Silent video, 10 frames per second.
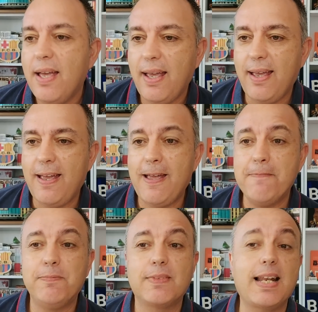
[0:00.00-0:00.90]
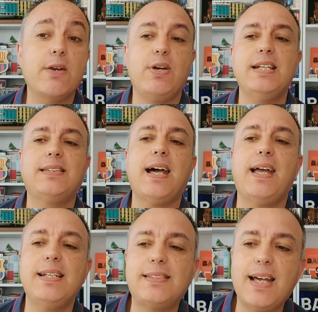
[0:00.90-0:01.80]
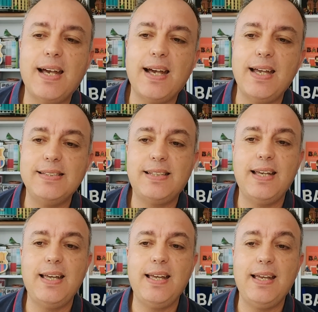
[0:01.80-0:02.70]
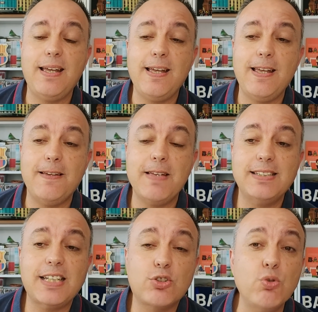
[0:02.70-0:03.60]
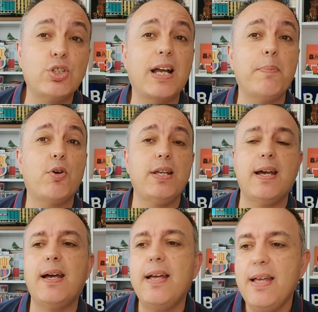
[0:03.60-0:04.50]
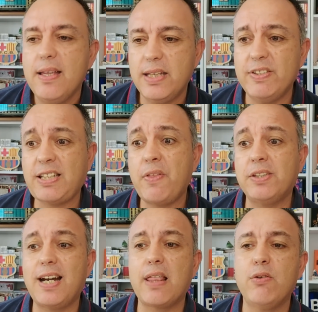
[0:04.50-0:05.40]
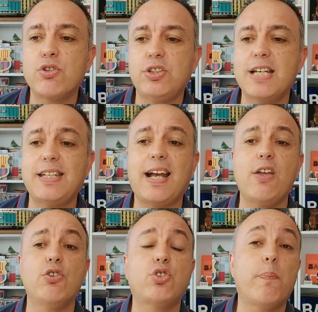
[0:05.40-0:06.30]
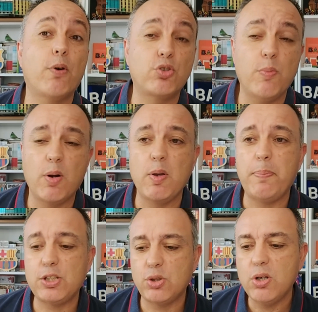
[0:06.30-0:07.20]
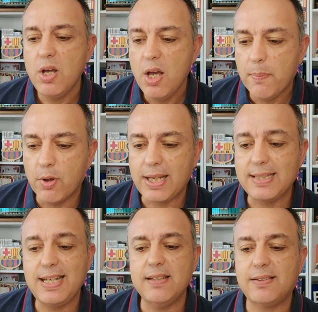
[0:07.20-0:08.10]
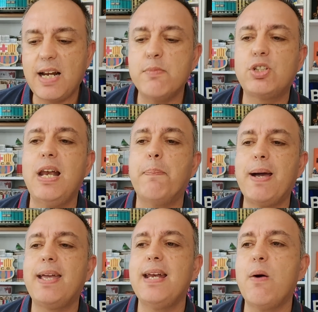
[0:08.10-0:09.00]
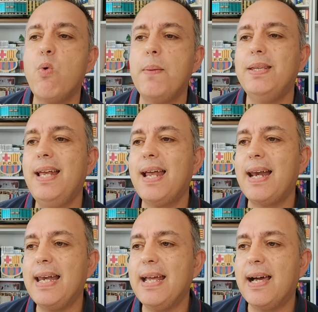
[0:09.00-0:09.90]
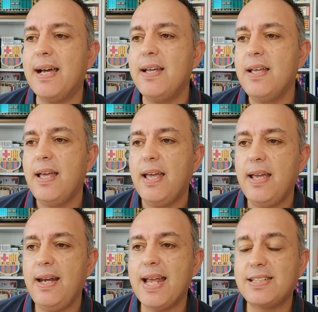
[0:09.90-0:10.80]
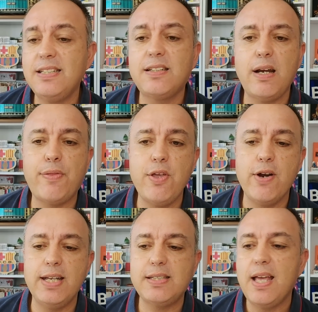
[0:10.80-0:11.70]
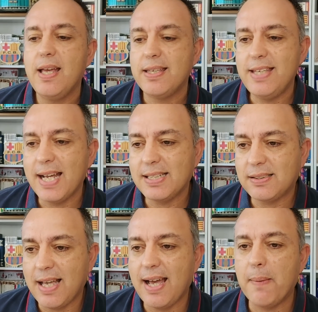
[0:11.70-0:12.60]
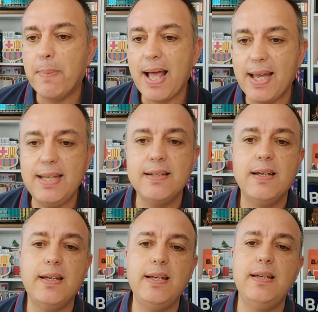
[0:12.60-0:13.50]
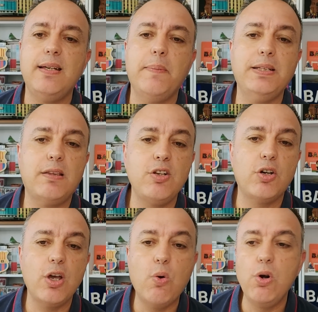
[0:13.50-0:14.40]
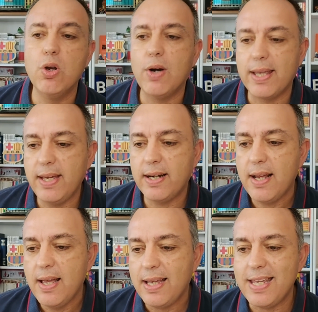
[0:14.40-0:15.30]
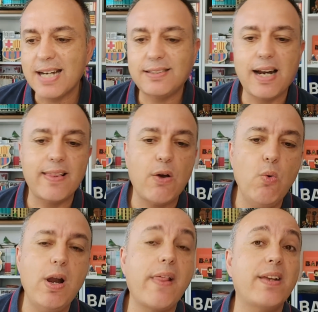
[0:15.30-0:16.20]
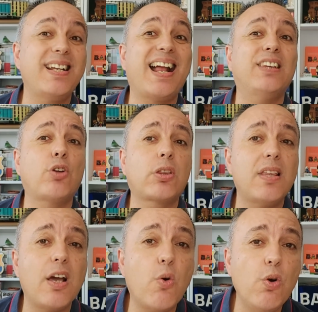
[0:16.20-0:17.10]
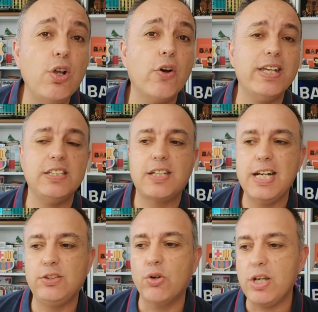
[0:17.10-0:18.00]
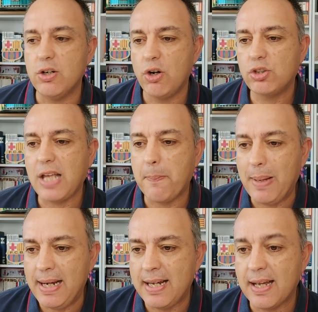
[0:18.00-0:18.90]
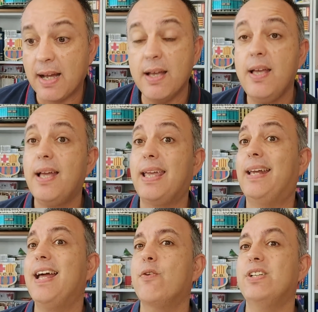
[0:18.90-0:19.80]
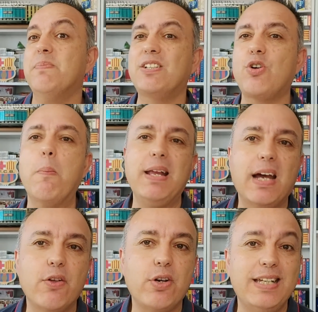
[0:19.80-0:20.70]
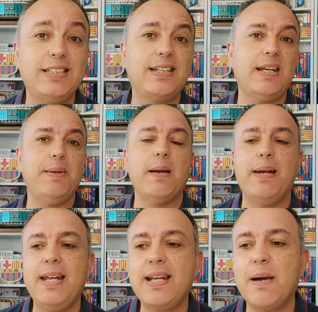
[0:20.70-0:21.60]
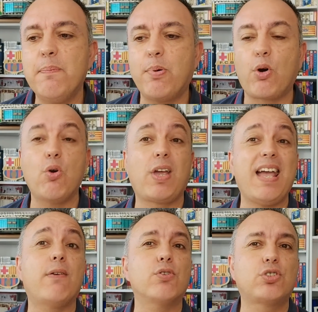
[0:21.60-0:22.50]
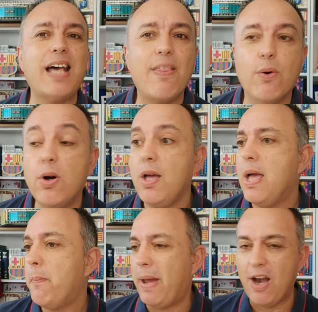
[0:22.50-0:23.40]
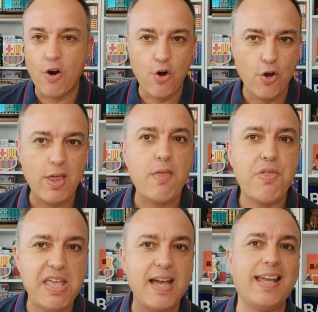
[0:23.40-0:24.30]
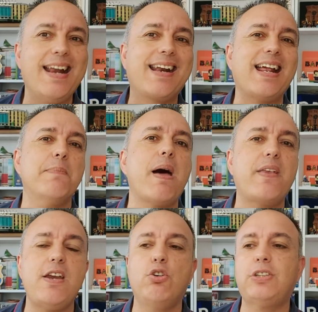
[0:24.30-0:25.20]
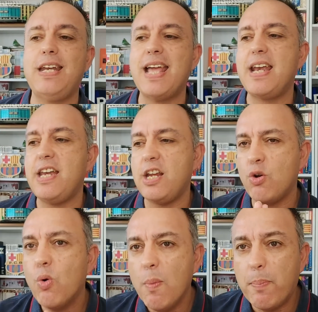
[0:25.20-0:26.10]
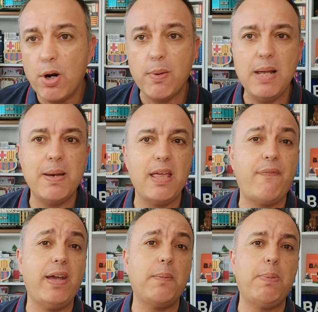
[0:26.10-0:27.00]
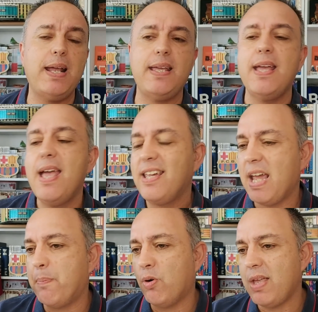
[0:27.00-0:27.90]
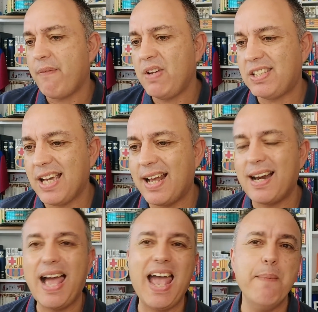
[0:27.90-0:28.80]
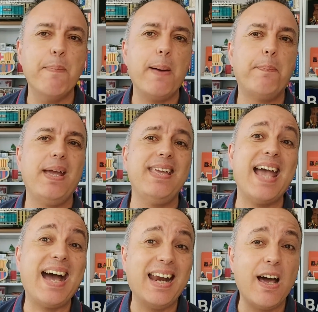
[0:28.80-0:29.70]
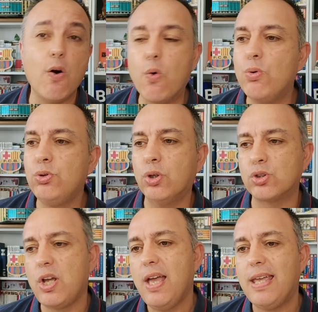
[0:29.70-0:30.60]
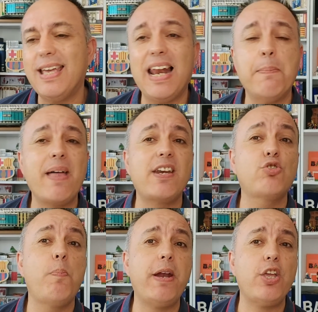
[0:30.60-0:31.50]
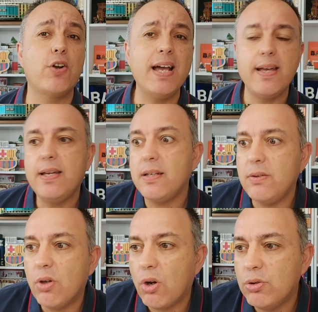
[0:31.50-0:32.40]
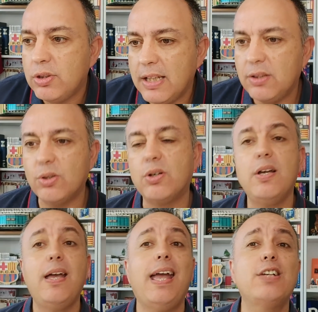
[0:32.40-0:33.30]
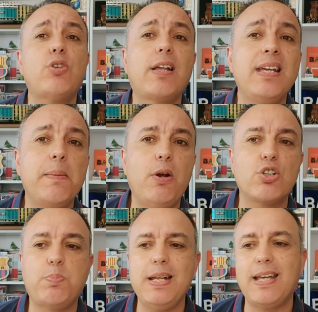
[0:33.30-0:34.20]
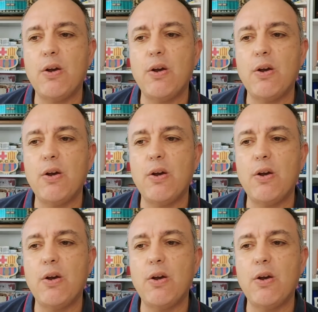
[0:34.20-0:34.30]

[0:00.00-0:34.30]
Em, claro, esta, este, esta excusa que ponía Defensa Central hace unos días se cayó hoy por su propio peso, porque si entramos en la página web de la liga, en las inscripciones, ya está Brahim ¿eh? el 25 de julio ayer, y ya está Arda Guller desde el 14 de julio inscrito, y no lo está Bellingham que claro, es más complicado inscribir a Bellingham por lo que ha costado. Pero no decían que el Real Madrid no tenía ningún problema de fair play, que podía fichar a Mbappé y a Haaland juntos y a la madre superiora, ¿eh? No lo entiendo. es alguien que me lo explique.